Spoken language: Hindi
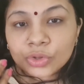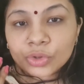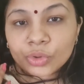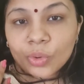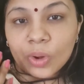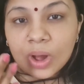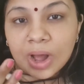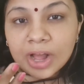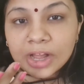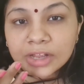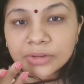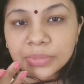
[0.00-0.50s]
तो
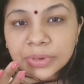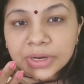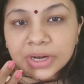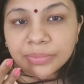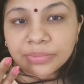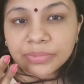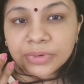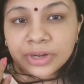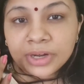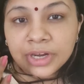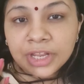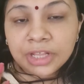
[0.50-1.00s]
आज मैंने
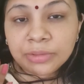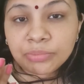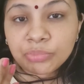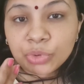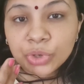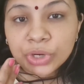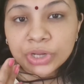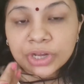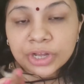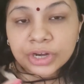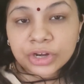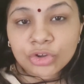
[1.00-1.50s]
अपनी नींद
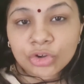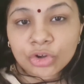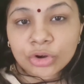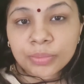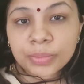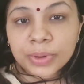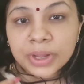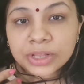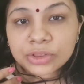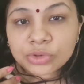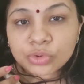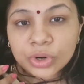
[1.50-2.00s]
पूरी करी और
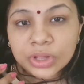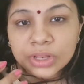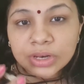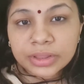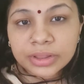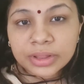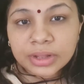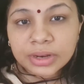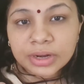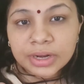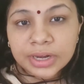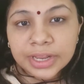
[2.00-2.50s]
मैं थोड़ा
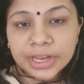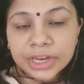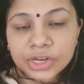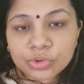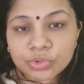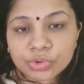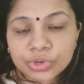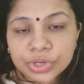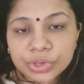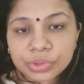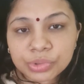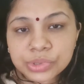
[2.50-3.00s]
सा लेट
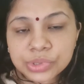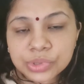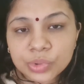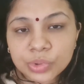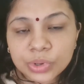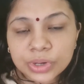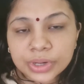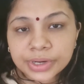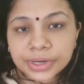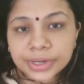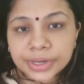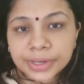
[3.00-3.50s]
उठी हूँ सो
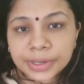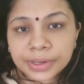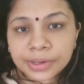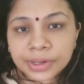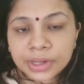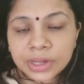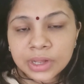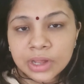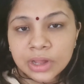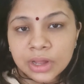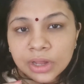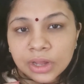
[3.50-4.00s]
करके
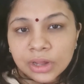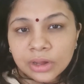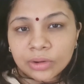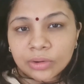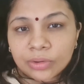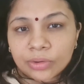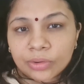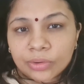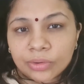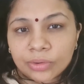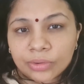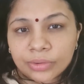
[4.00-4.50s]

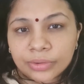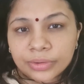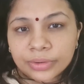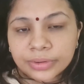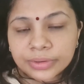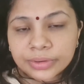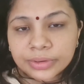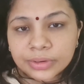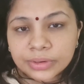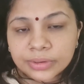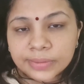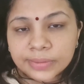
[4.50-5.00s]
और